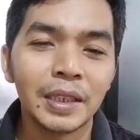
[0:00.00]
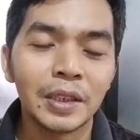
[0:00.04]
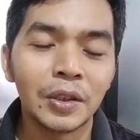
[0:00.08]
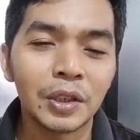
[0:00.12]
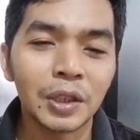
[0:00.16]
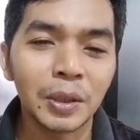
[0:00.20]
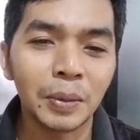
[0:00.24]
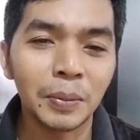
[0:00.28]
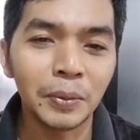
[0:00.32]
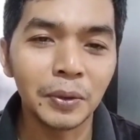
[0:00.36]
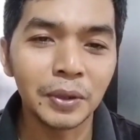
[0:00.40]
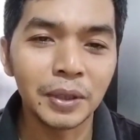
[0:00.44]

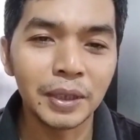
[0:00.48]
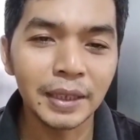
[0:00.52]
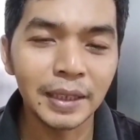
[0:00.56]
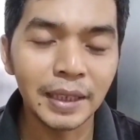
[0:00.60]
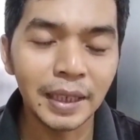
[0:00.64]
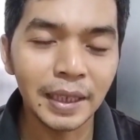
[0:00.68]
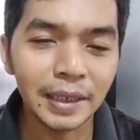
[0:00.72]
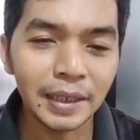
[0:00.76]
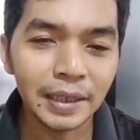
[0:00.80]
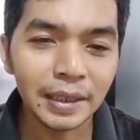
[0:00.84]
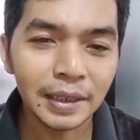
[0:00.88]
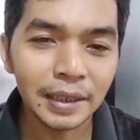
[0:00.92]
Terus
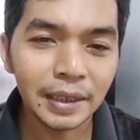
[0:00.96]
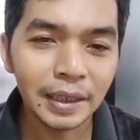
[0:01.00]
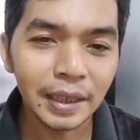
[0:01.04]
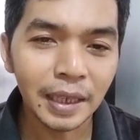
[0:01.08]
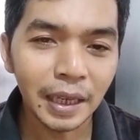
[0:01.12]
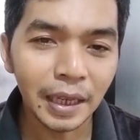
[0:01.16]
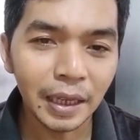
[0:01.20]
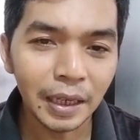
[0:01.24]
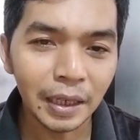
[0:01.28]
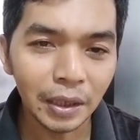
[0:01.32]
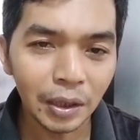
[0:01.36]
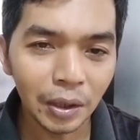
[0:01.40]
kemudian
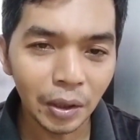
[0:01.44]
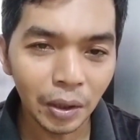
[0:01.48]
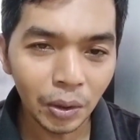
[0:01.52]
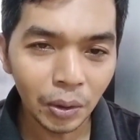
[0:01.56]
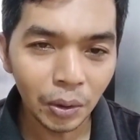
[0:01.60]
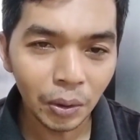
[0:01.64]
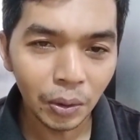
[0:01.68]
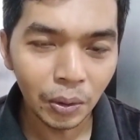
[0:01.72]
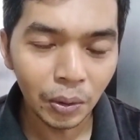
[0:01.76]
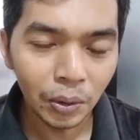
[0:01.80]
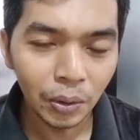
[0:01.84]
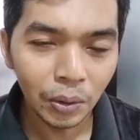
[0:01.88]

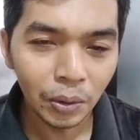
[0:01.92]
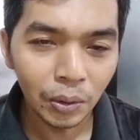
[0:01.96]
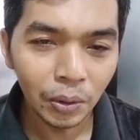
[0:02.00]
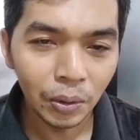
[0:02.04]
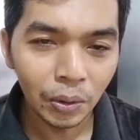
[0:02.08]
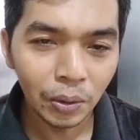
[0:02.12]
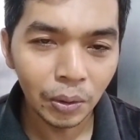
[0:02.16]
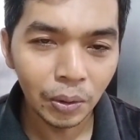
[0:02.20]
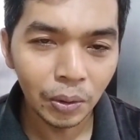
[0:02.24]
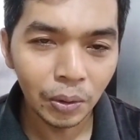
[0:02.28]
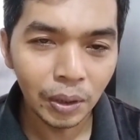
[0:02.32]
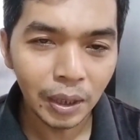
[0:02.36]

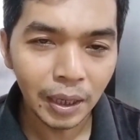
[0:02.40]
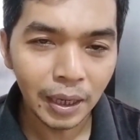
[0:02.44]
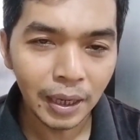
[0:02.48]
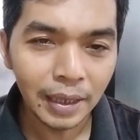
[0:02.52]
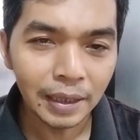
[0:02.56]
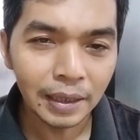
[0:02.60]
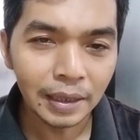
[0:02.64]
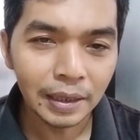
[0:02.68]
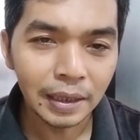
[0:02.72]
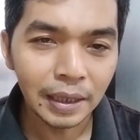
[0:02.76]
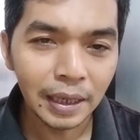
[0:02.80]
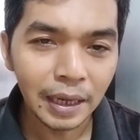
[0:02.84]
kalau
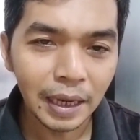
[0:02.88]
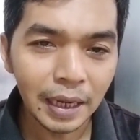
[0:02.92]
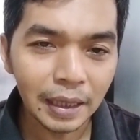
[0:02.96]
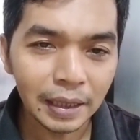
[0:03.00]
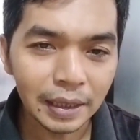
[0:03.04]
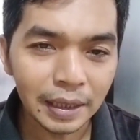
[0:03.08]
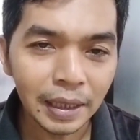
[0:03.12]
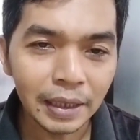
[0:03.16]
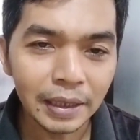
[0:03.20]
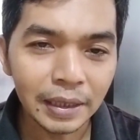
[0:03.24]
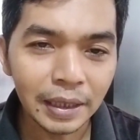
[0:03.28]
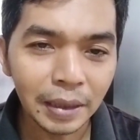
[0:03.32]
an,
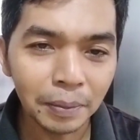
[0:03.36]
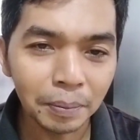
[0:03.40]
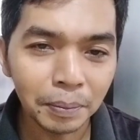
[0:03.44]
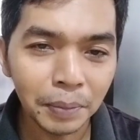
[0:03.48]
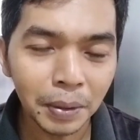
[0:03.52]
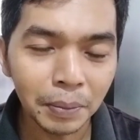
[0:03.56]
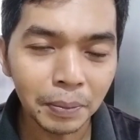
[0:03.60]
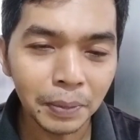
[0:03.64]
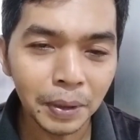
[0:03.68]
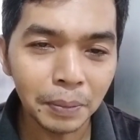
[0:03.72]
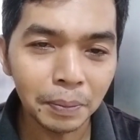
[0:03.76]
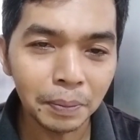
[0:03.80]
ada yang
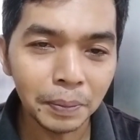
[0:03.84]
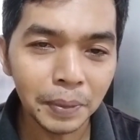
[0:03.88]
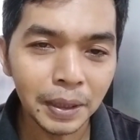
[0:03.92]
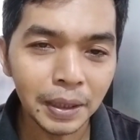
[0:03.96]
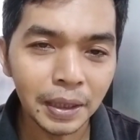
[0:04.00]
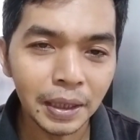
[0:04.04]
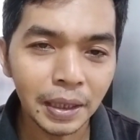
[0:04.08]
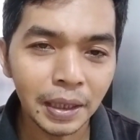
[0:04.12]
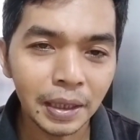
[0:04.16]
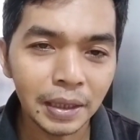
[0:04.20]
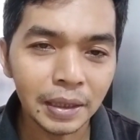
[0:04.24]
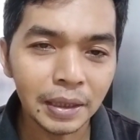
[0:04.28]

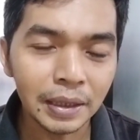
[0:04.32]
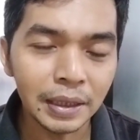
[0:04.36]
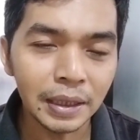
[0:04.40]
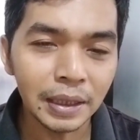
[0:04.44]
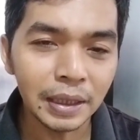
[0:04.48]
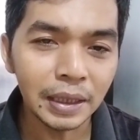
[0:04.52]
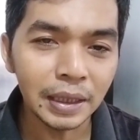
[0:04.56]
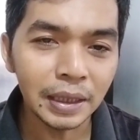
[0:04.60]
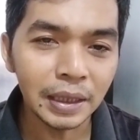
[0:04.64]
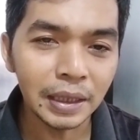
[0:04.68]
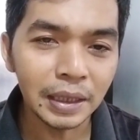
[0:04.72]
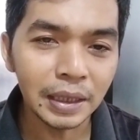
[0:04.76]
bermimpi ya
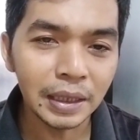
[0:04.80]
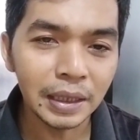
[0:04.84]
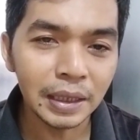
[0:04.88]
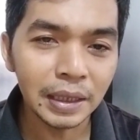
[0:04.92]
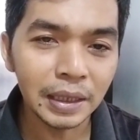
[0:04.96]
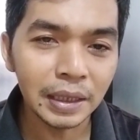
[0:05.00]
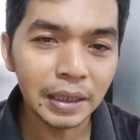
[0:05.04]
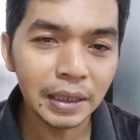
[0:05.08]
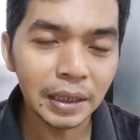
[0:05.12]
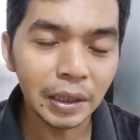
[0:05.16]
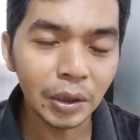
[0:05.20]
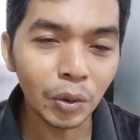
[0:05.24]
di
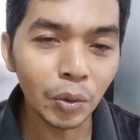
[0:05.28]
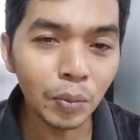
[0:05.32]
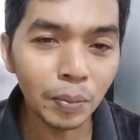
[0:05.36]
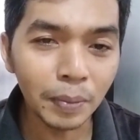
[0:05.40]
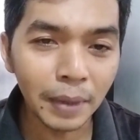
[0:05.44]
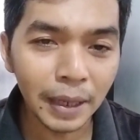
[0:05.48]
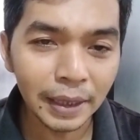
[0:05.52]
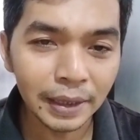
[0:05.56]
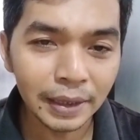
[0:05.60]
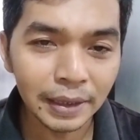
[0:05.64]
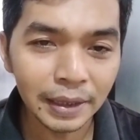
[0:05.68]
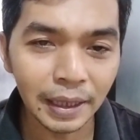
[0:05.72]

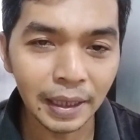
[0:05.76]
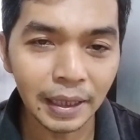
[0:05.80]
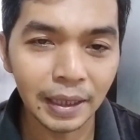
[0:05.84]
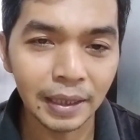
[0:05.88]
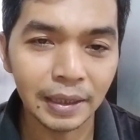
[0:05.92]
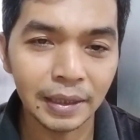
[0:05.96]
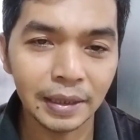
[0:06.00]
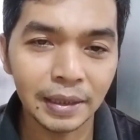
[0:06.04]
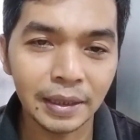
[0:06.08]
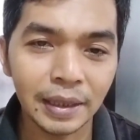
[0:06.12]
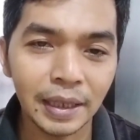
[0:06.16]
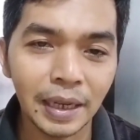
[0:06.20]

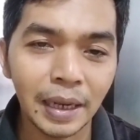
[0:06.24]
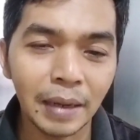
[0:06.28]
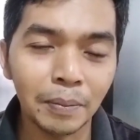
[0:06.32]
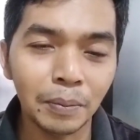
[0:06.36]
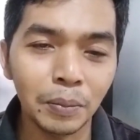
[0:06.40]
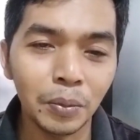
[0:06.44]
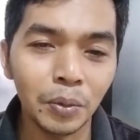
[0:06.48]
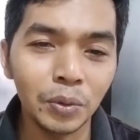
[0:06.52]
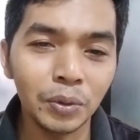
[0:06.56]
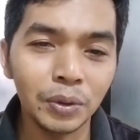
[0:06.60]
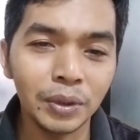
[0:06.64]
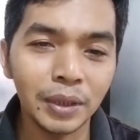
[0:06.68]
rumahnya
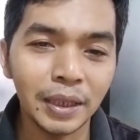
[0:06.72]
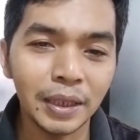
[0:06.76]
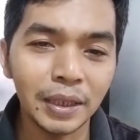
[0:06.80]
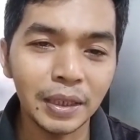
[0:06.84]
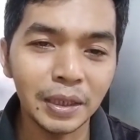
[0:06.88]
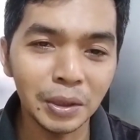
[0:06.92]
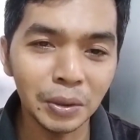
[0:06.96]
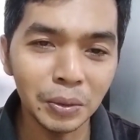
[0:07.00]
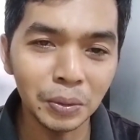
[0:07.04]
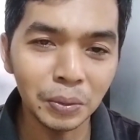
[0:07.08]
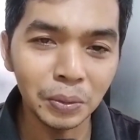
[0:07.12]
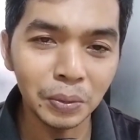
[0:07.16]
lampunya
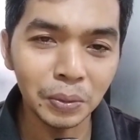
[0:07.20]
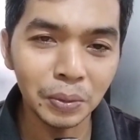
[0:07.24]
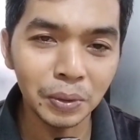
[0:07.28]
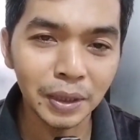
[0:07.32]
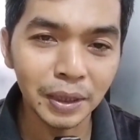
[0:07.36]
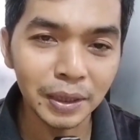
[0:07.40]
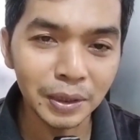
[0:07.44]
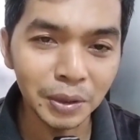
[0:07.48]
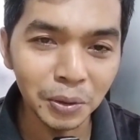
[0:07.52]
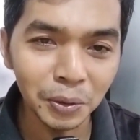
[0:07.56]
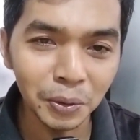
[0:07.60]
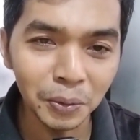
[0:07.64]
itu
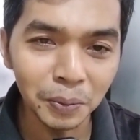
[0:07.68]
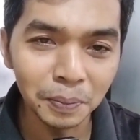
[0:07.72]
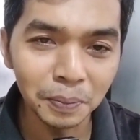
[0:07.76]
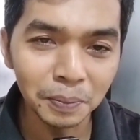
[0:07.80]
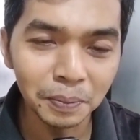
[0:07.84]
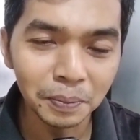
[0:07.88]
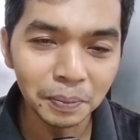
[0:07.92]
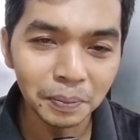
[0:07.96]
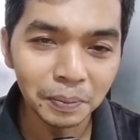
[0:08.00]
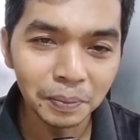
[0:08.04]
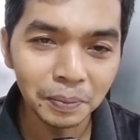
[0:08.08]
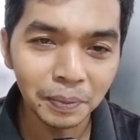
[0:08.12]
redup,
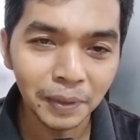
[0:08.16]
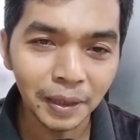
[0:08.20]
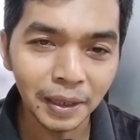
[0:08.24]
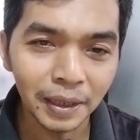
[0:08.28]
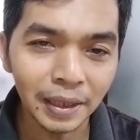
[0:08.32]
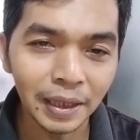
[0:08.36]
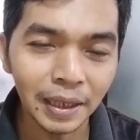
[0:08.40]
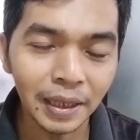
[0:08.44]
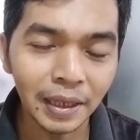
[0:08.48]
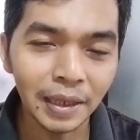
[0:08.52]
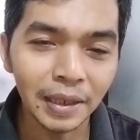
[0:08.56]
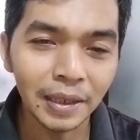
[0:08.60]

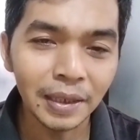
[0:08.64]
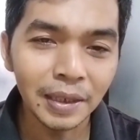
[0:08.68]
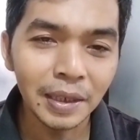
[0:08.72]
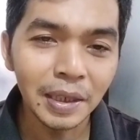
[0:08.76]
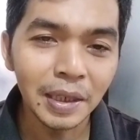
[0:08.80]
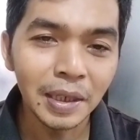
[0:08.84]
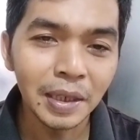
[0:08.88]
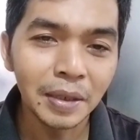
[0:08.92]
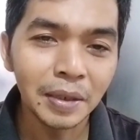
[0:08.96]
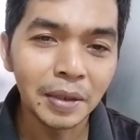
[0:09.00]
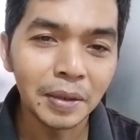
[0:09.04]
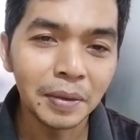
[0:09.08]
maka
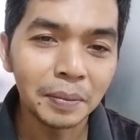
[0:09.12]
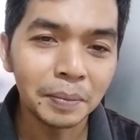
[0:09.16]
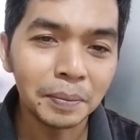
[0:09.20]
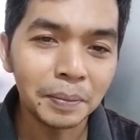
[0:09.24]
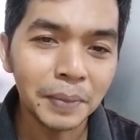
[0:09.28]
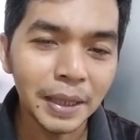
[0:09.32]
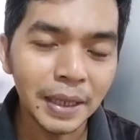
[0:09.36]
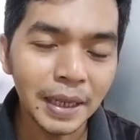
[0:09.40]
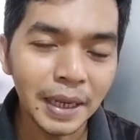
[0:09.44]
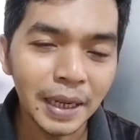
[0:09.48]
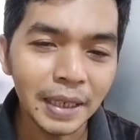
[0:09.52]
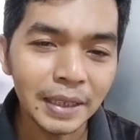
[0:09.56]

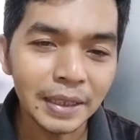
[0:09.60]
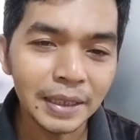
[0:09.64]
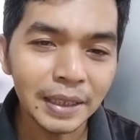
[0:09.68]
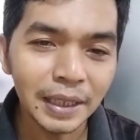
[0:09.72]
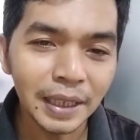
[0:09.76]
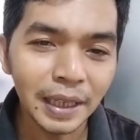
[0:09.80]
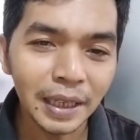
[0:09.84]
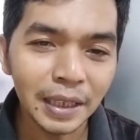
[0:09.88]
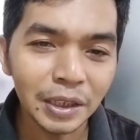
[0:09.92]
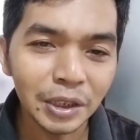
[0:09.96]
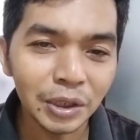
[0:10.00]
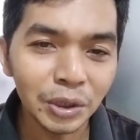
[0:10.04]

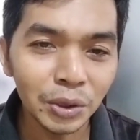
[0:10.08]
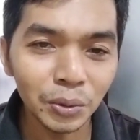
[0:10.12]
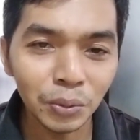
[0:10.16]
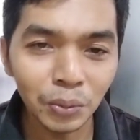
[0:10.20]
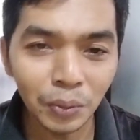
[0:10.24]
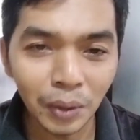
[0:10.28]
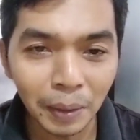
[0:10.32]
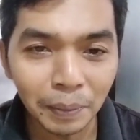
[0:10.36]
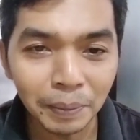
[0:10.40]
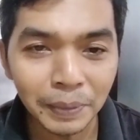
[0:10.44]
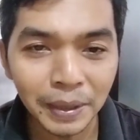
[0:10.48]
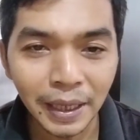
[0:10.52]
penghasilan
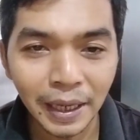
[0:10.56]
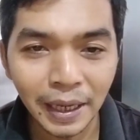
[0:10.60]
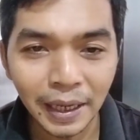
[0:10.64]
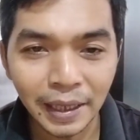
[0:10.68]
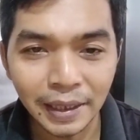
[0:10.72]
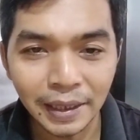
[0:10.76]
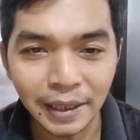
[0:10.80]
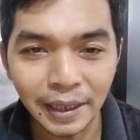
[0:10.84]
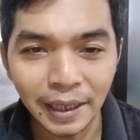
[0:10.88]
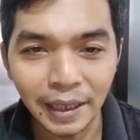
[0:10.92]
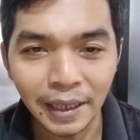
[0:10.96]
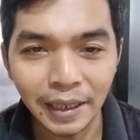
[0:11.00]
suami
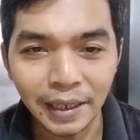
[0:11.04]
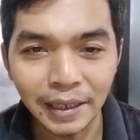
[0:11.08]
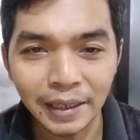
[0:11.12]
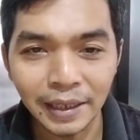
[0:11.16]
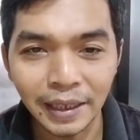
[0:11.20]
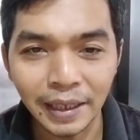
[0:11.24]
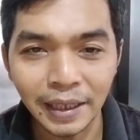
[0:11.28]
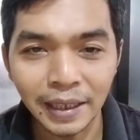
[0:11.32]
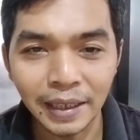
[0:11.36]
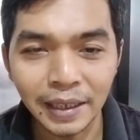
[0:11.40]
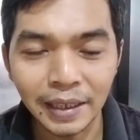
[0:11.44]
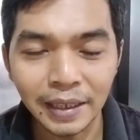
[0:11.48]
Anda
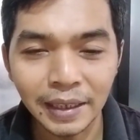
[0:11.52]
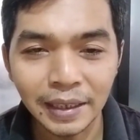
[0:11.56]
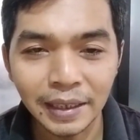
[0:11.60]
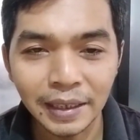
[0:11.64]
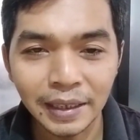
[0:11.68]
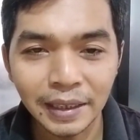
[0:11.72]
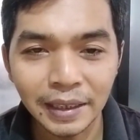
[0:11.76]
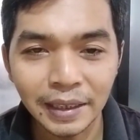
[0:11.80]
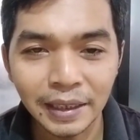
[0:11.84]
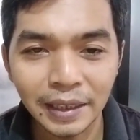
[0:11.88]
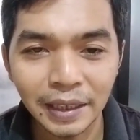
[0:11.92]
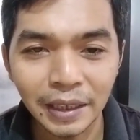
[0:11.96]
ya
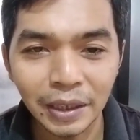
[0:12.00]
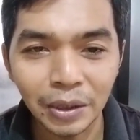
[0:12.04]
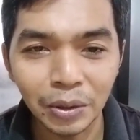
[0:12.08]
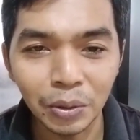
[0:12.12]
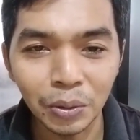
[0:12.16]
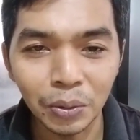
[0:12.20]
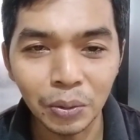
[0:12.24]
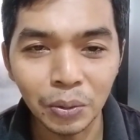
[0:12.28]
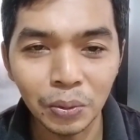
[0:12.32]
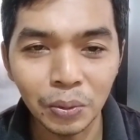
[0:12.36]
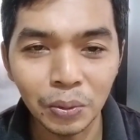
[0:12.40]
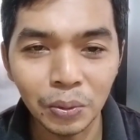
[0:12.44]

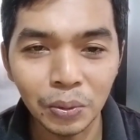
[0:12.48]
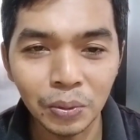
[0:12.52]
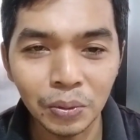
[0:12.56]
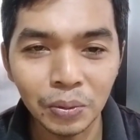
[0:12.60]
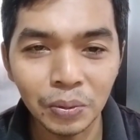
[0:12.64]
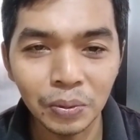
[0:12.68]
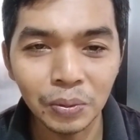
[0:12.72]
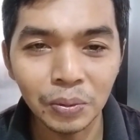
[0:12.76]
itu